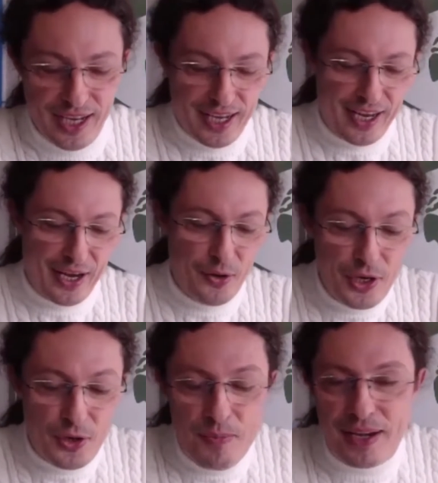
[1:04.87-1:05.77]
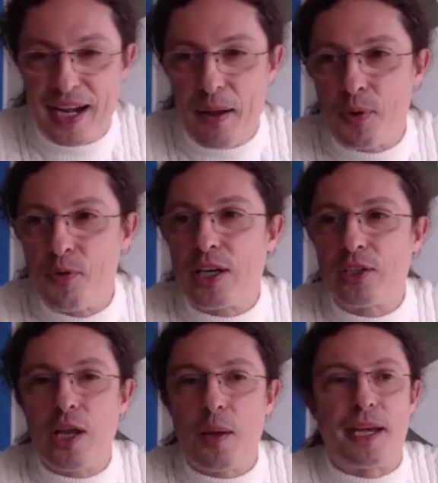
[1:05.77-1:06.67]
Eh, lo dico in maniera
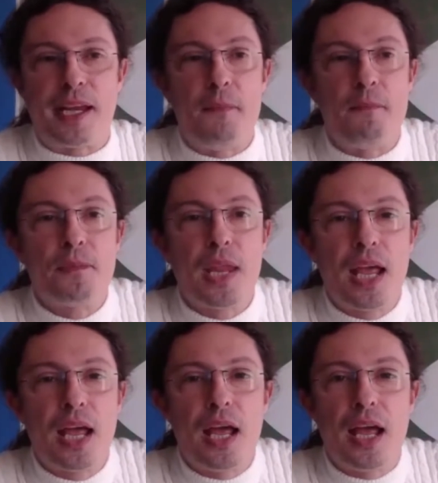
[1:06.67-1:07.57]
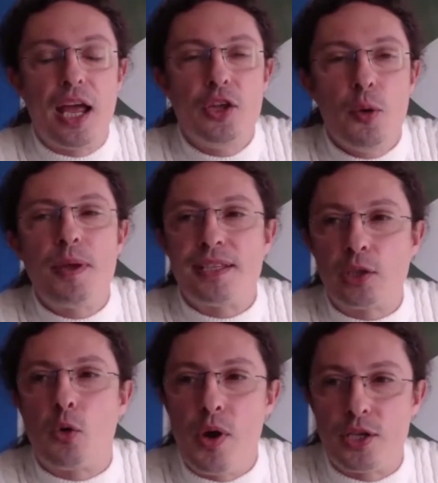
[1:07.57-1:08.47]
provocatoria perché eh, io ho pensato
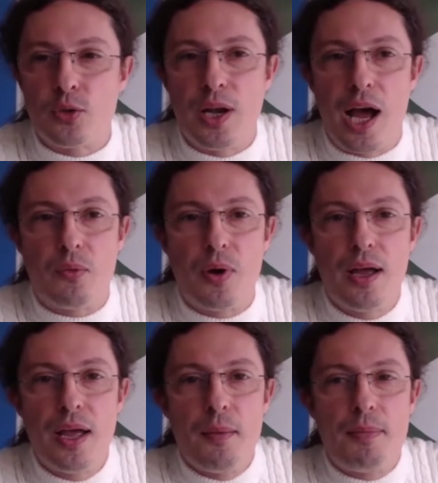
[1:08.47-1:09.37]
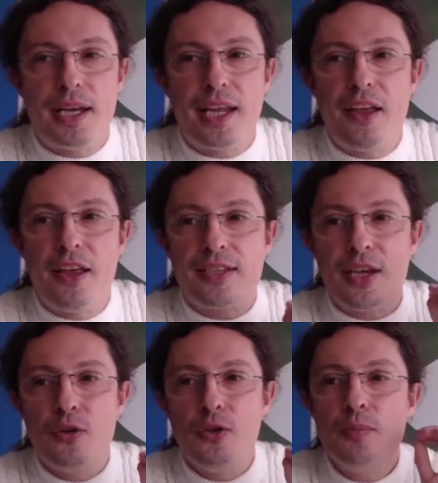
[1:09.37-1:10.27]
a questo, all'acqua, perché
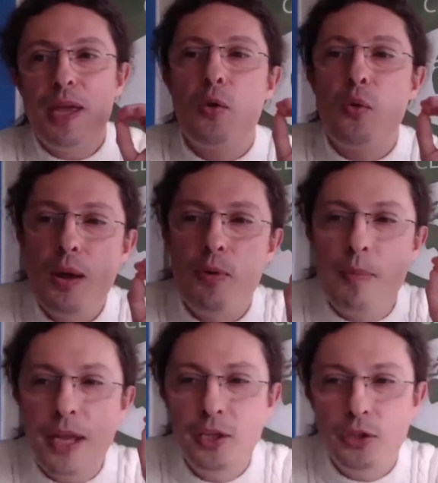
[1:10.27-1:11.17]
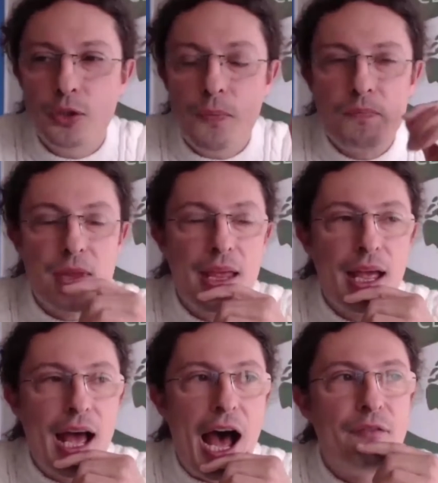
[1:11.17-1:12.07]
secondo me in quel momento
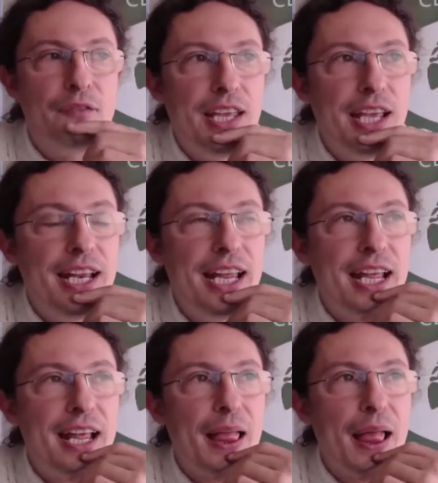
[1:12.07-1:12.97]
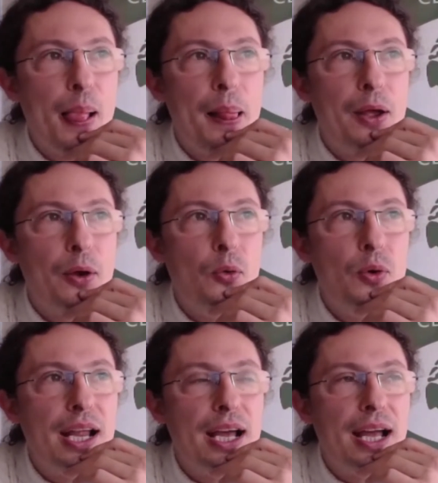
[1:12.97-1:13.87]
avviene
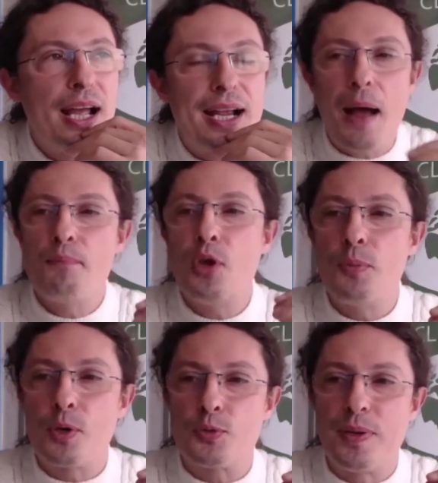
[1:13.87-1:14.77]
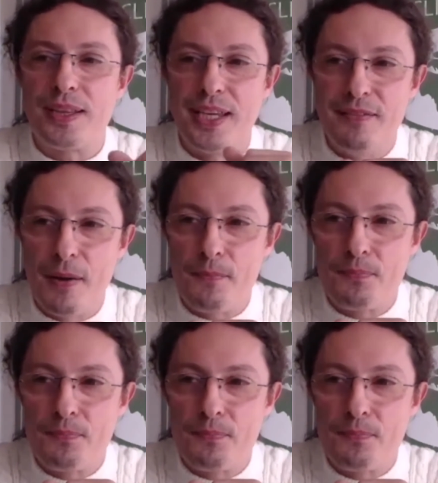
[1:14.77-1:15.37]
un cambio di prospettiva